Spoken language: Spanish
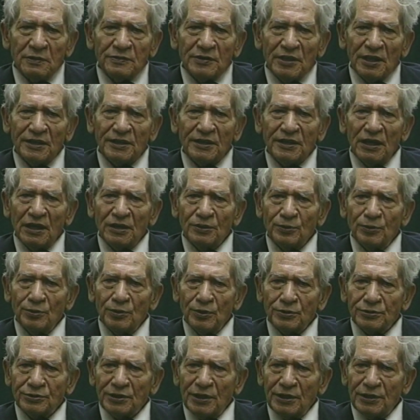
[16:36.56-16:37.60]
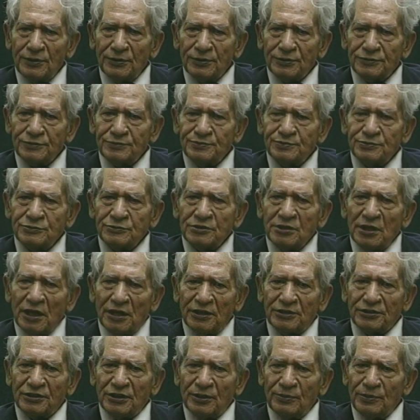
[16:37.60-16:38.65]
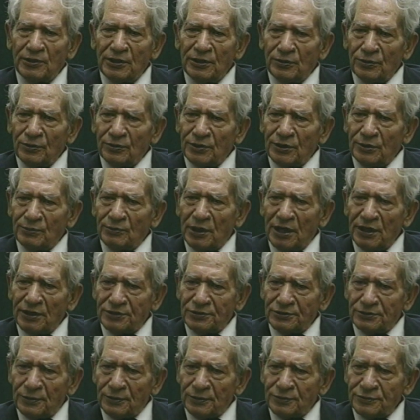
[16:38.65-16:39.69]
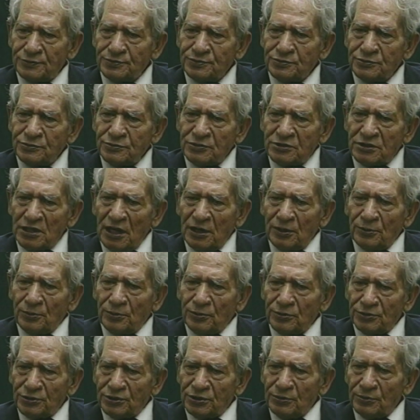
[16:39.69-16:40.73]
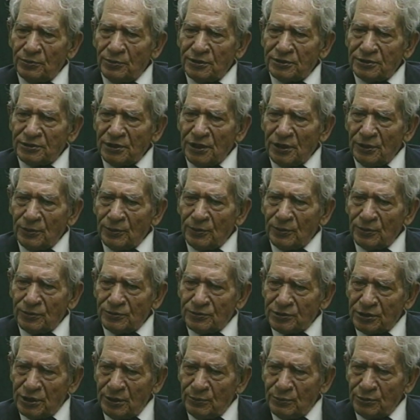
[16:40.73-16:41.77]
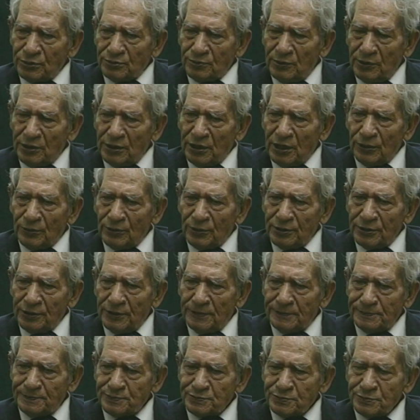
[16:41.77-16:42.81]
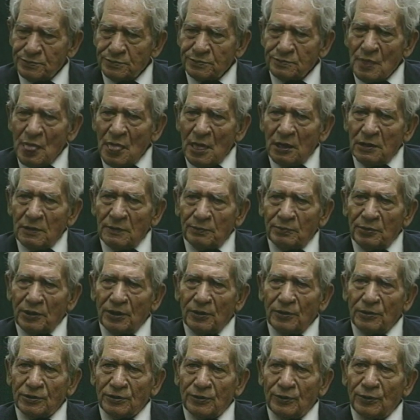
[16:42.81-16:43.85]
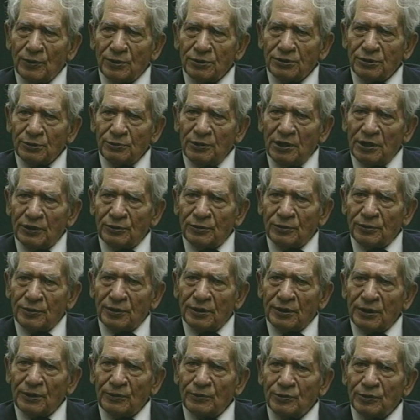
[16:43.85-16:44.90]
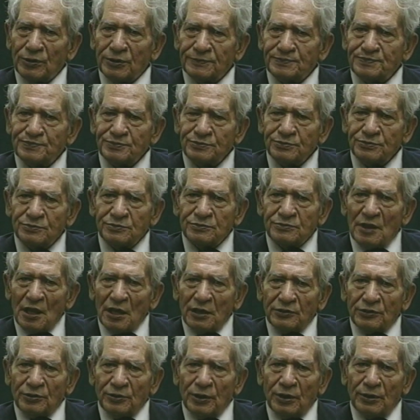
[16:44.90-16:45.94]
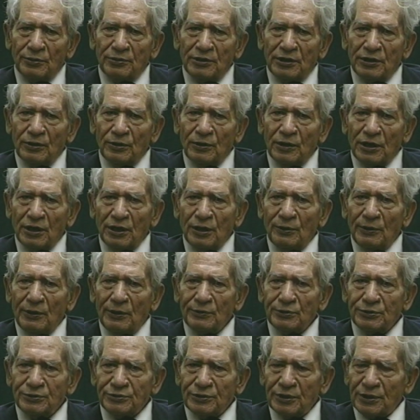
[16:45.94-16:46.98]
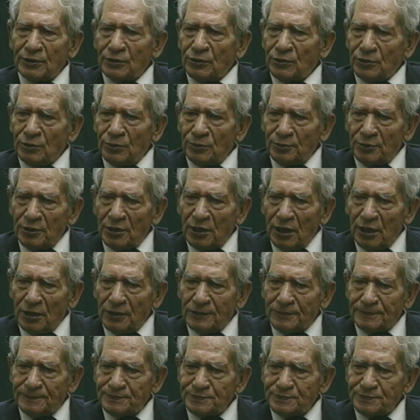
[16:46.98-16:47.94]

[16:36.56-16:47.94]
de, que algunos de ellos han servido de maestros, algunos investigadores que hemos mandado allá. Pero el conocimiento que reúnen todavía no acabamos de recopilar.